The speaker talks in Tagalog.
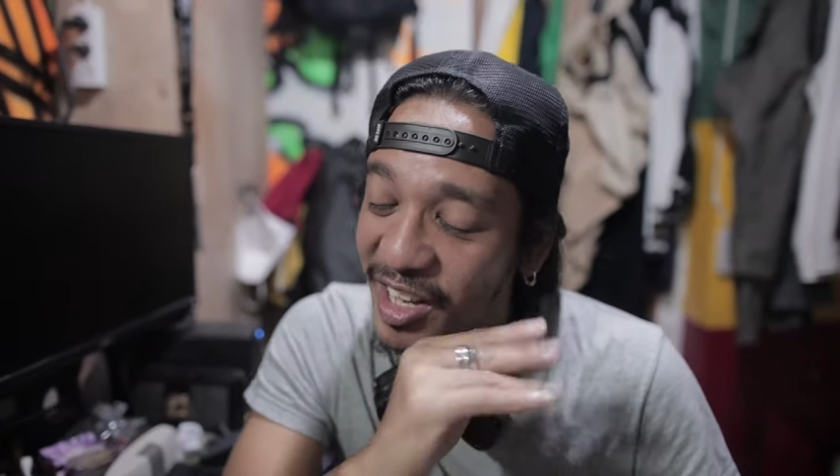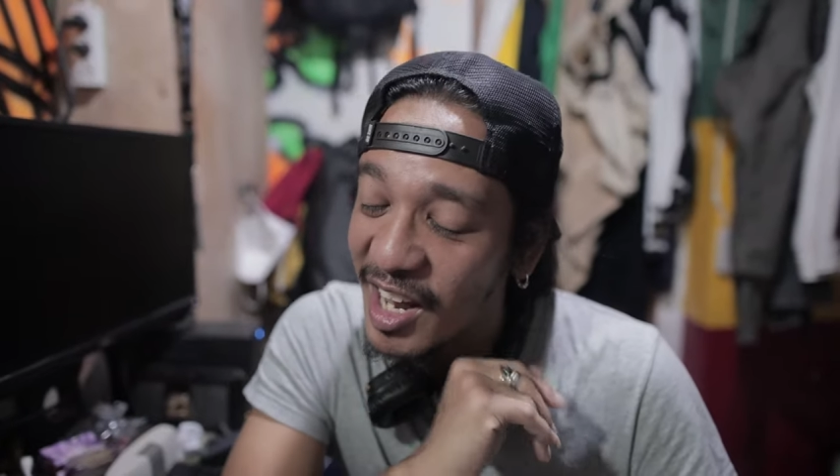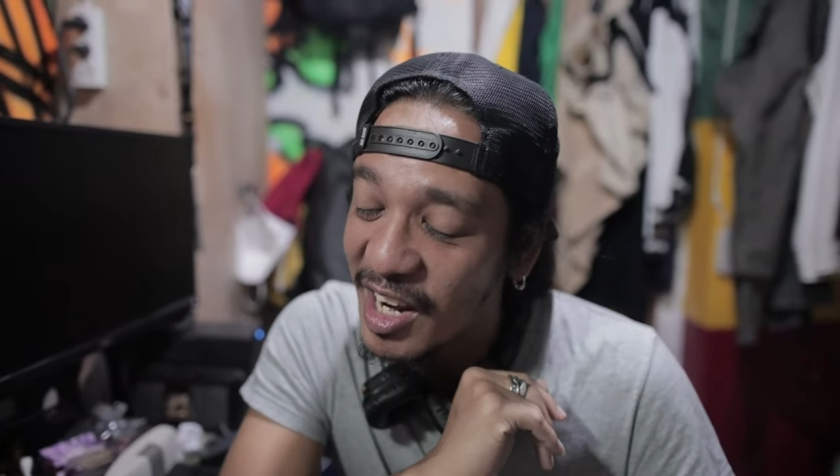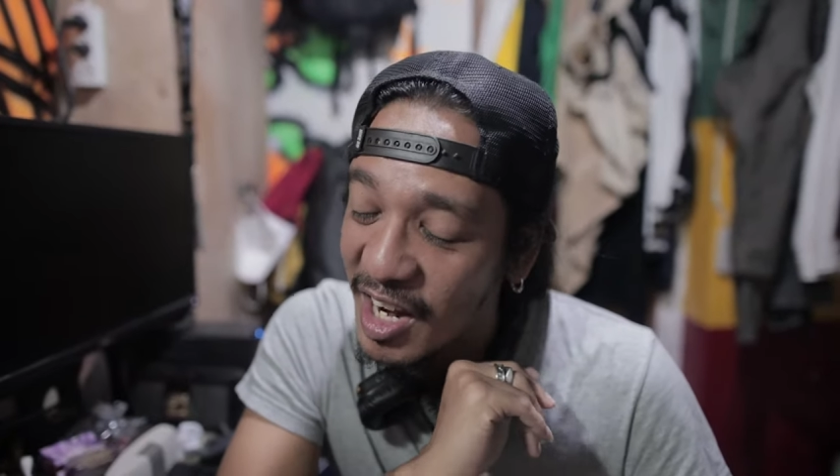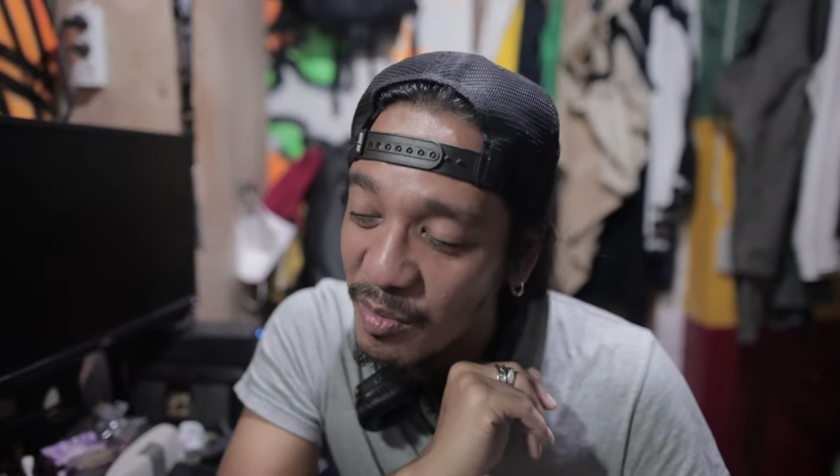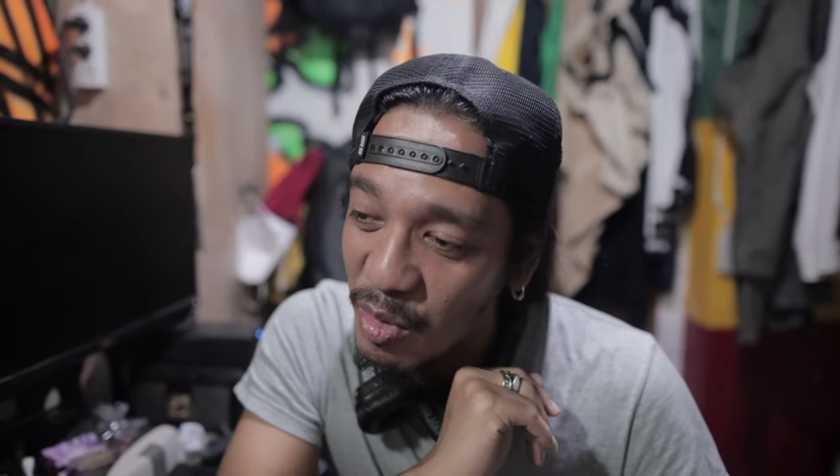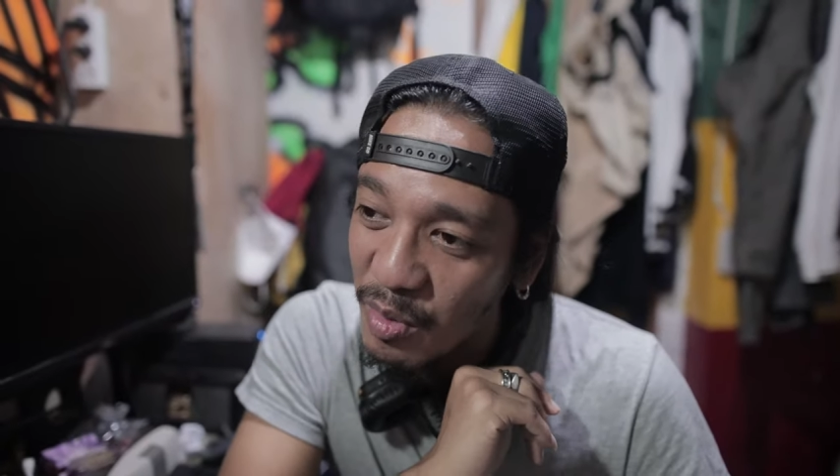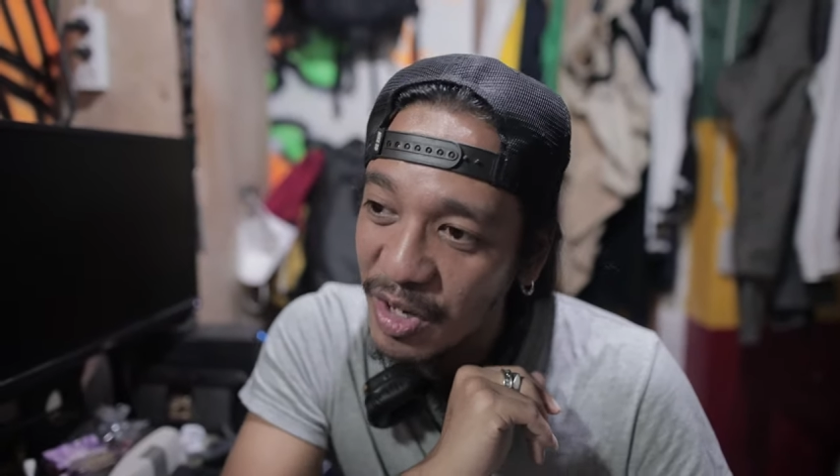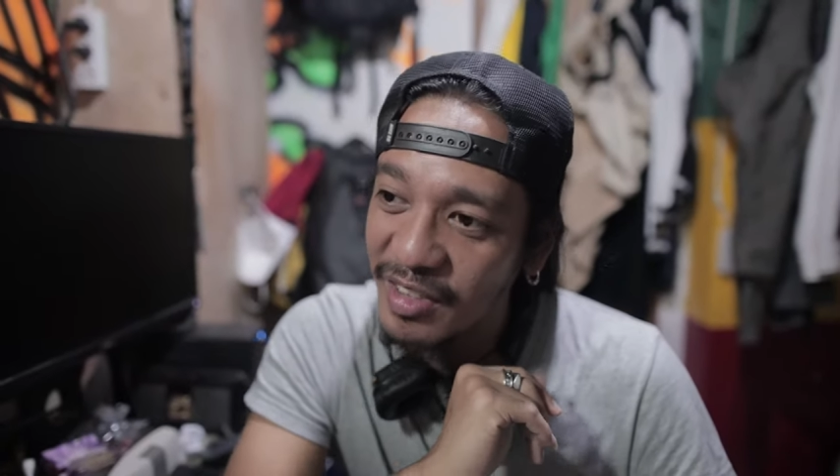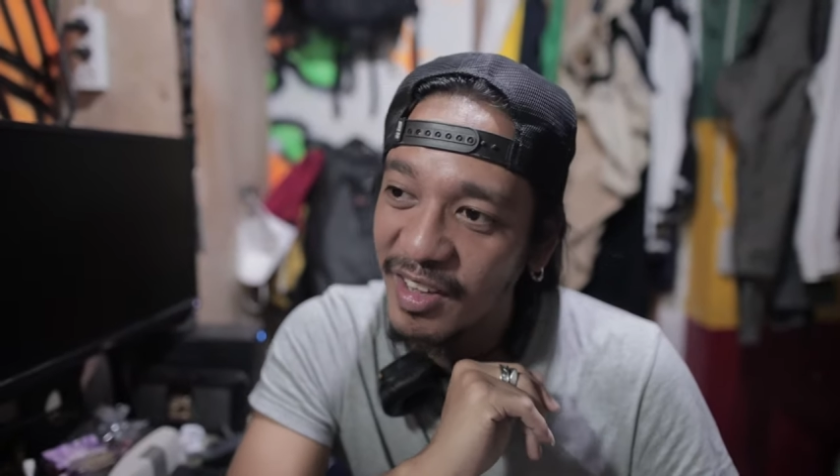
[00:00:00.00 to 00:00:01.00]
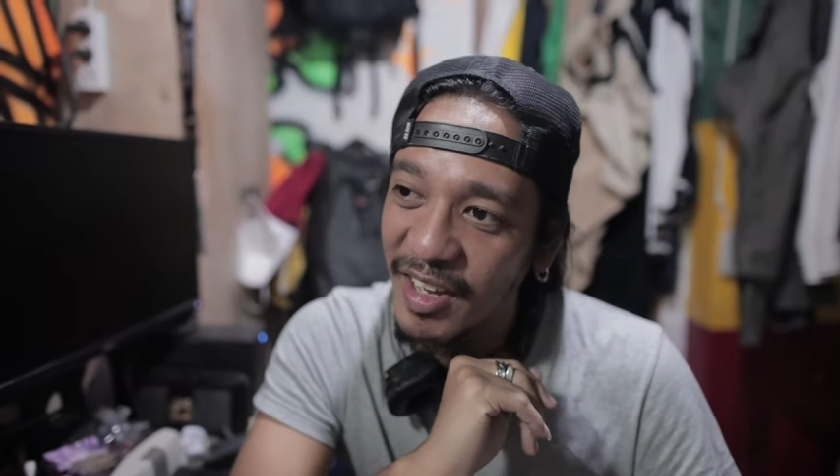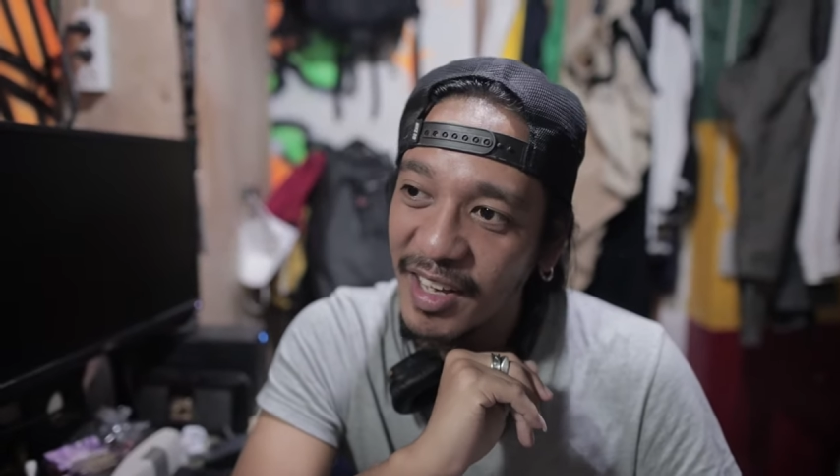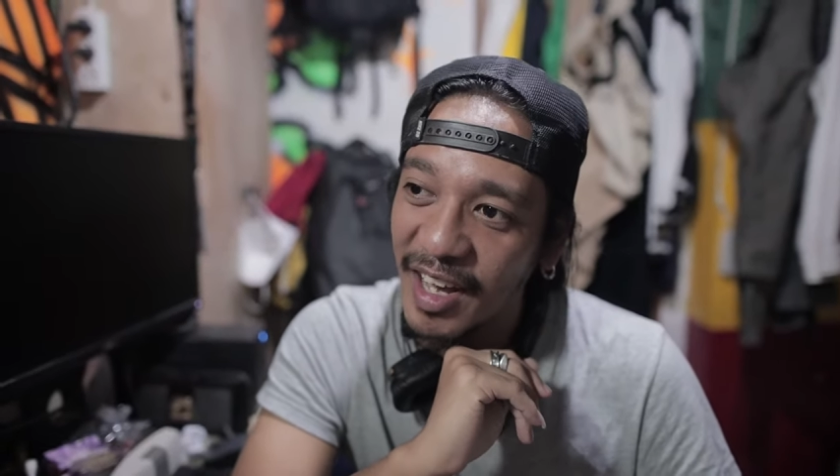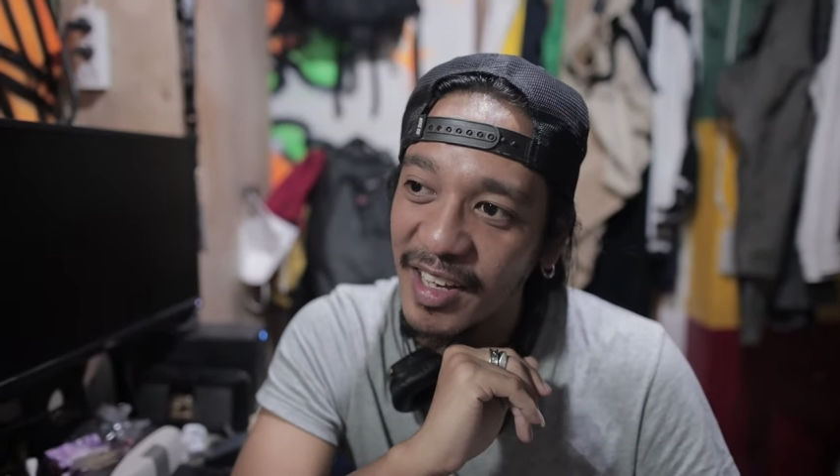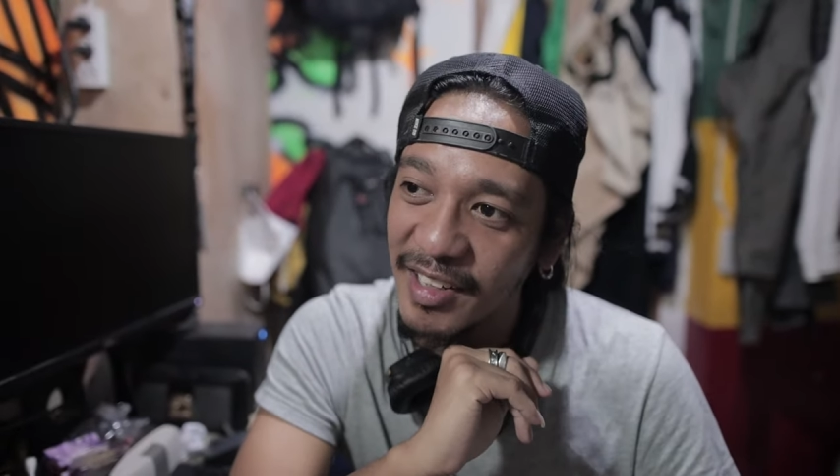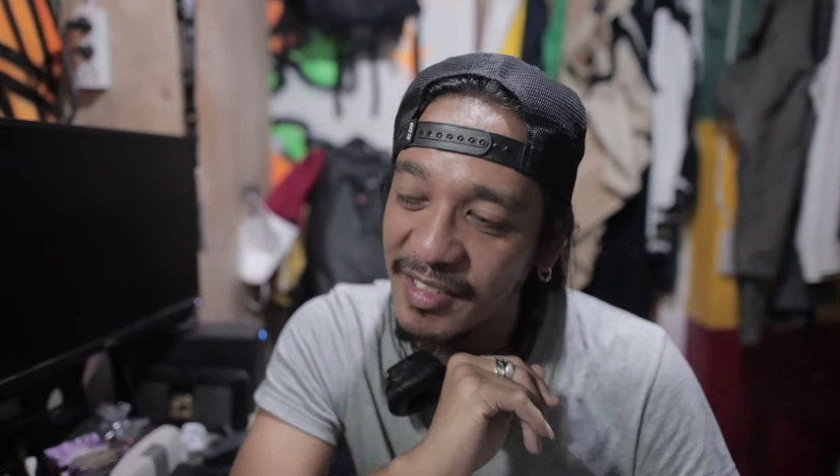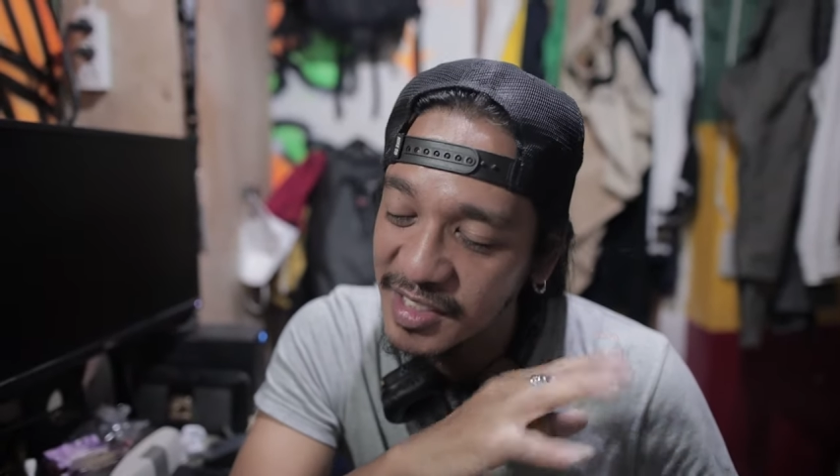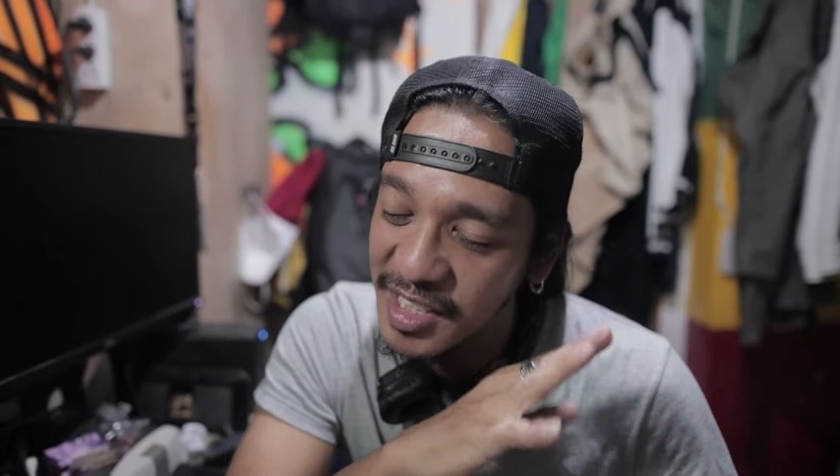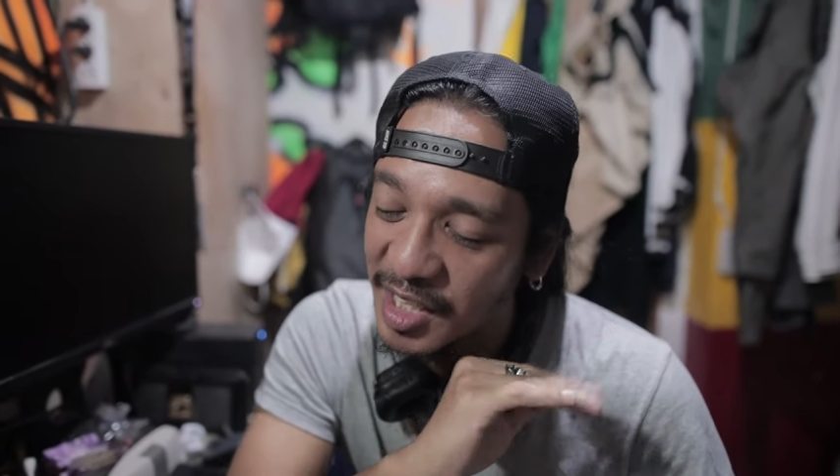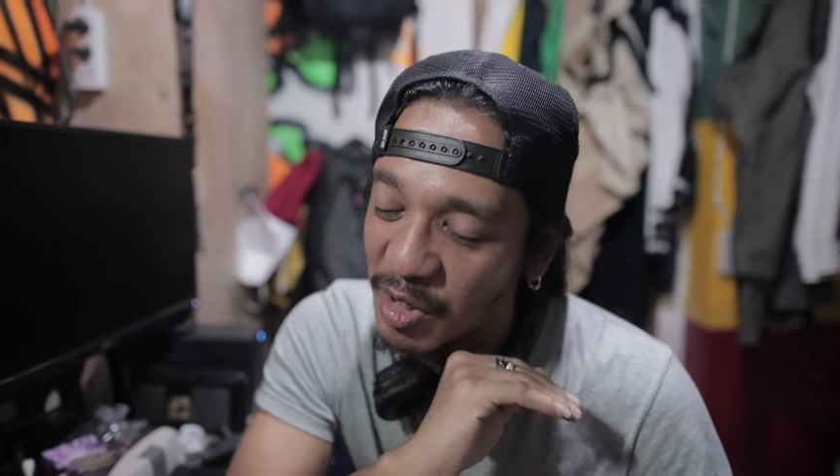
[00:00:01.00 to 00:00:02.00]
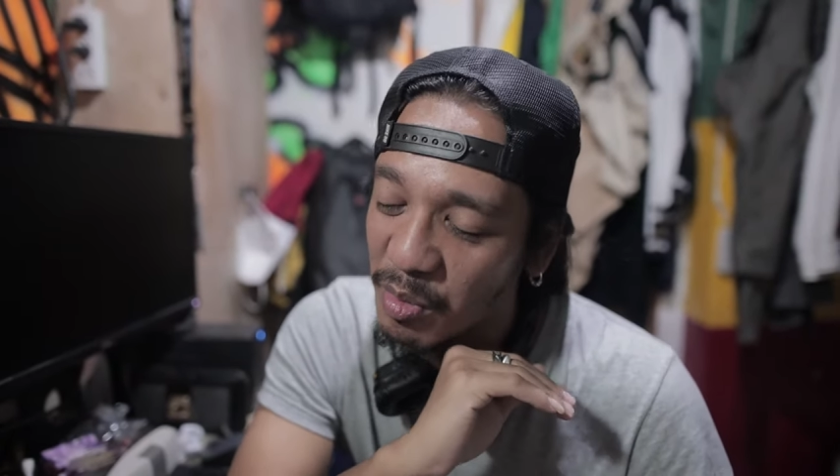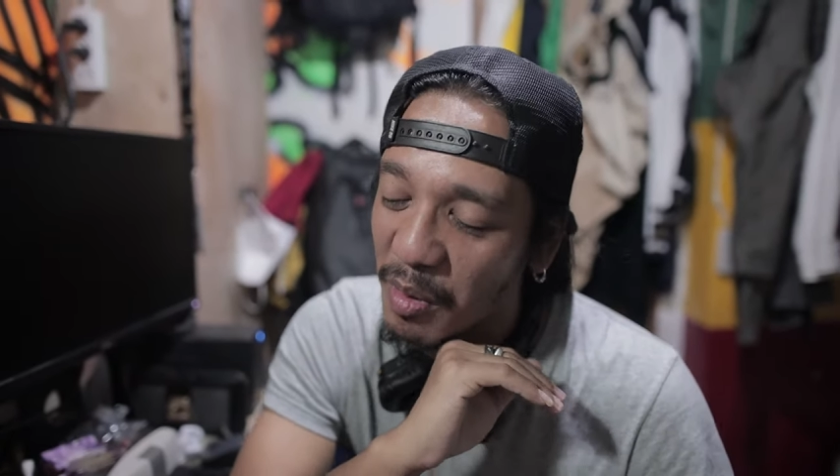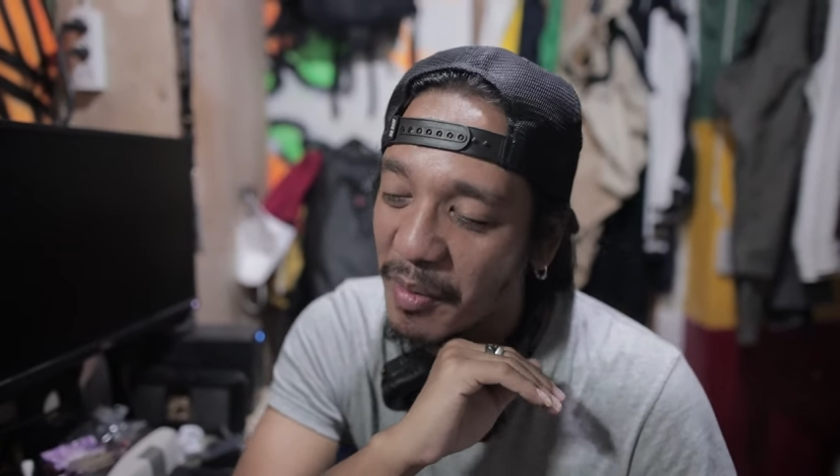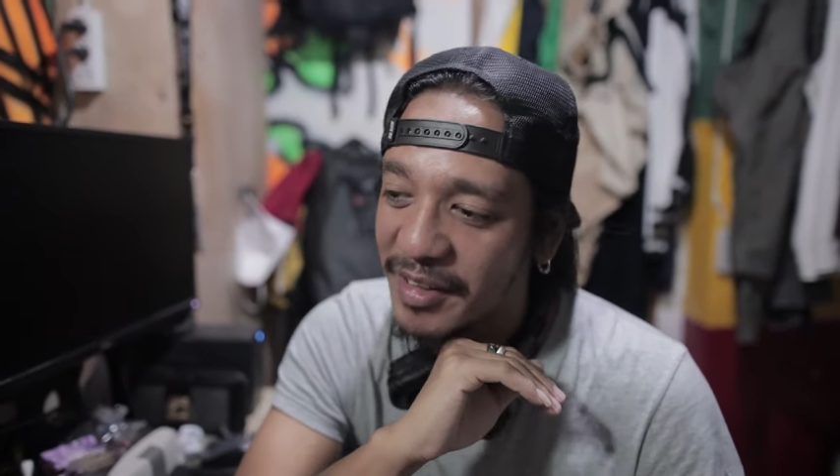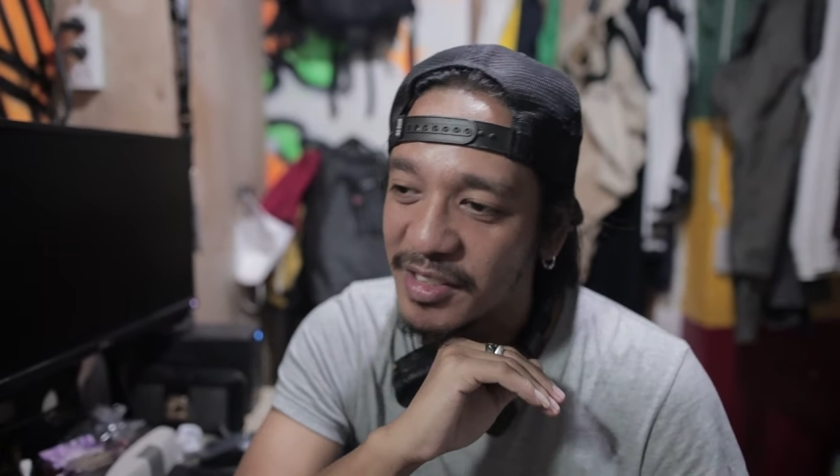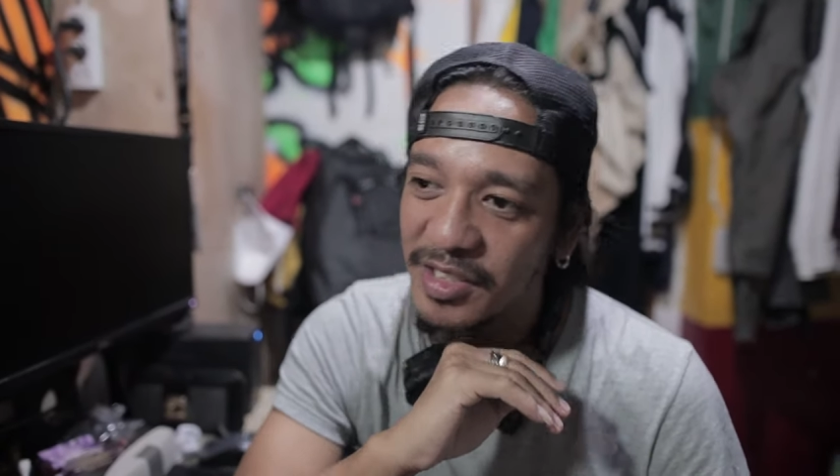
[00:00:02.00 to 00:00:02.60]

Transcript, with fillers: na na ni mo birthday kay CQ pa man.